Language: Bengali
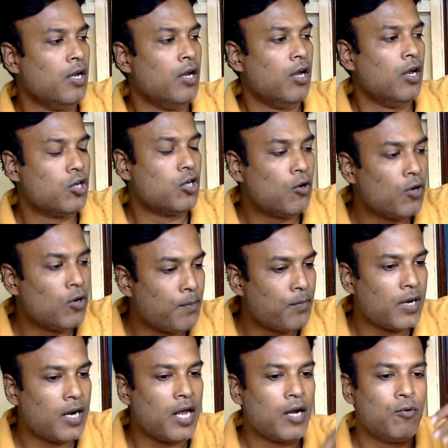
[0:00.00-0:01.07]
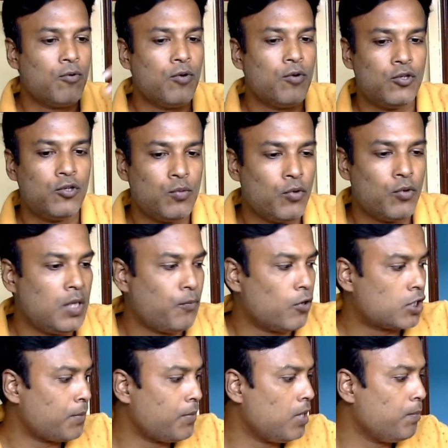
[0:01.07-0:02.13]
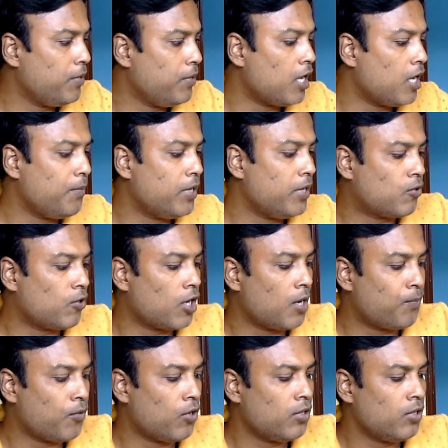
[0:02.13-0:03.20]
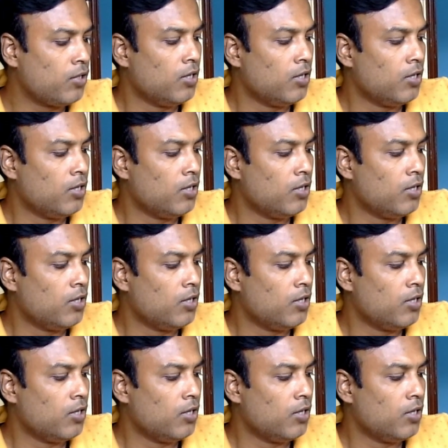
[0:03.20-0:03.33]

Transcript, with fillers: যখন আপনারা কোনো কিছুর মধ্যে বসাবেন মিরার ইমেজ করার পর